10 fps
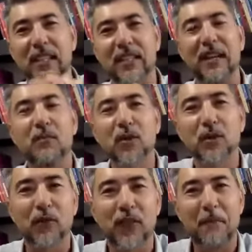тому,
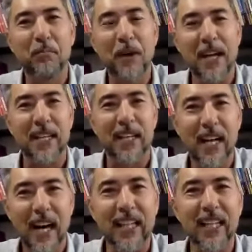кто в компании.
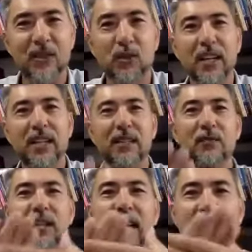А те, кто один,
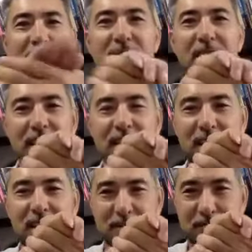вот так
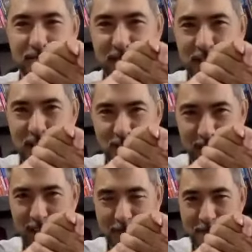сделайте две
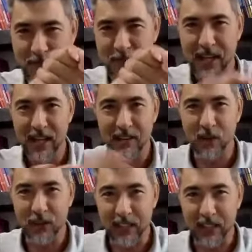руки.
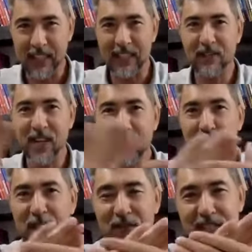Вот когда две
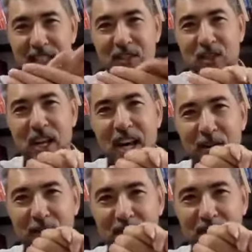руки
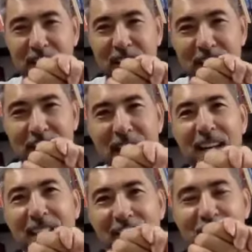встречаются,
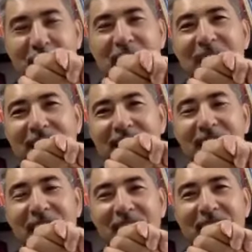вот так
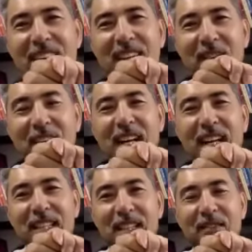э,
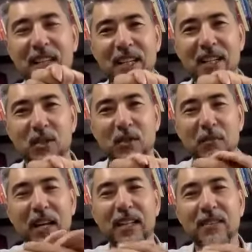говорят евреи, что
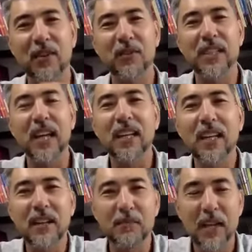молитва вот
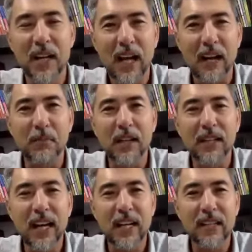таким
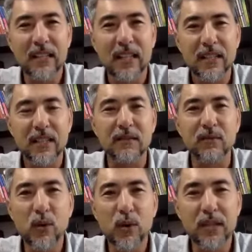обладает
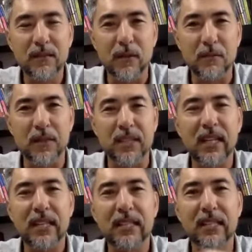свойством.
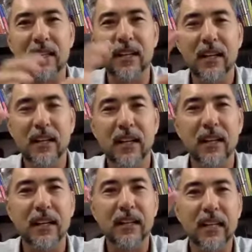Здесь э,
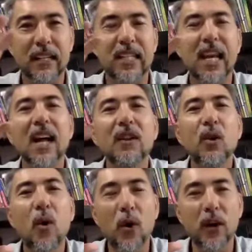э
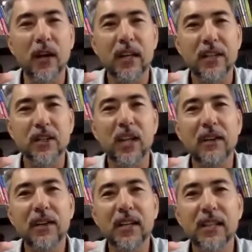диалог.
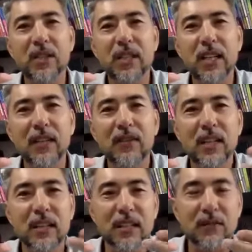Человек начинает
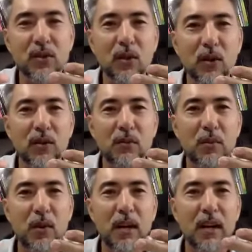двигаться в сторону
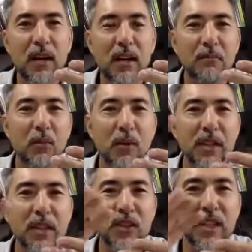Бога, Бог
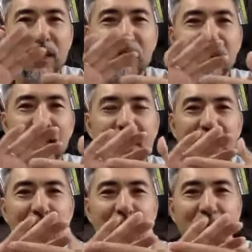начинает двигаться
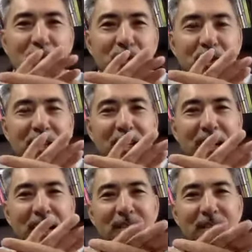в сторону человека, и они